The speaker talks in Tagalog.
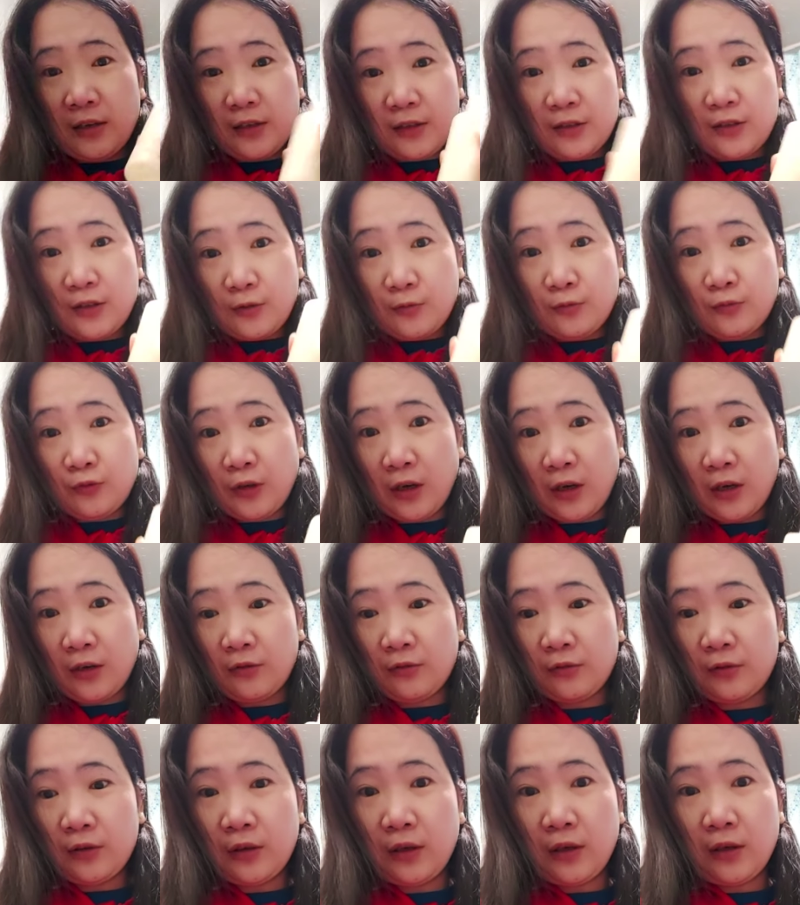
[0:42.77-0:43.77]
is kumuha
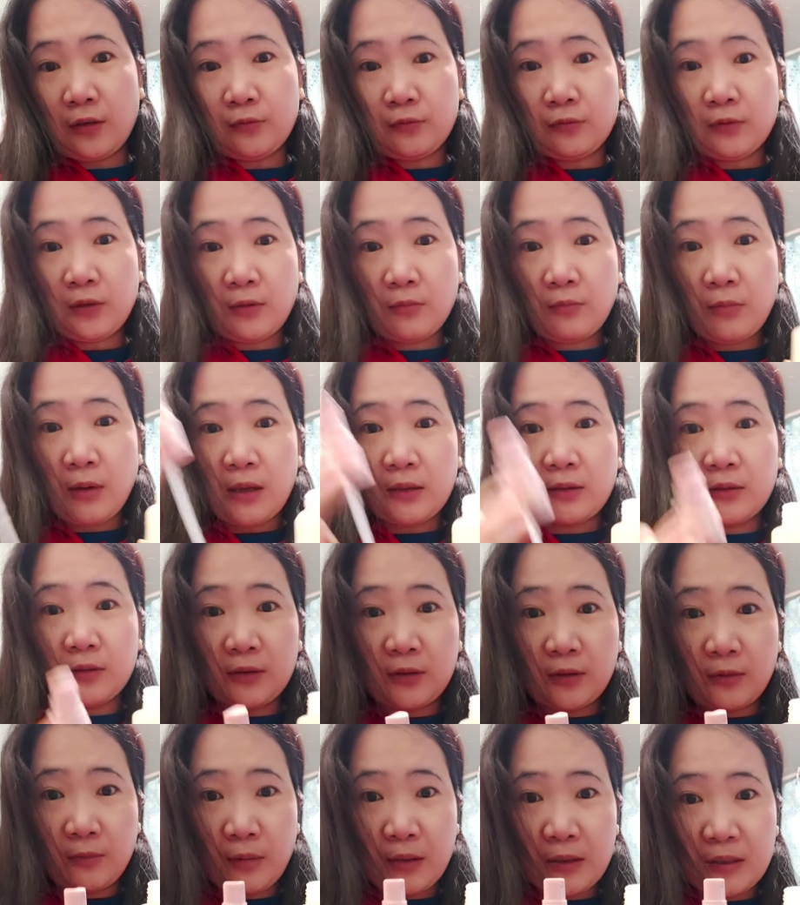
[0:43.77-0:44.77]
ko ng, ano, ng
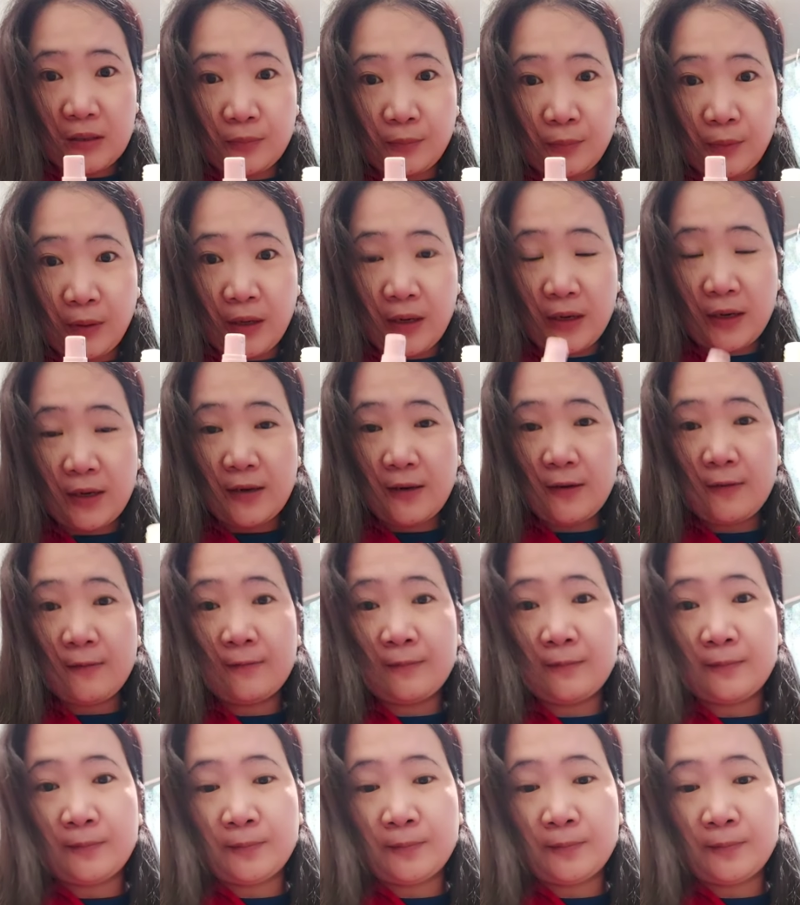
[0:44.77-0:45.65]
bottle na may spray.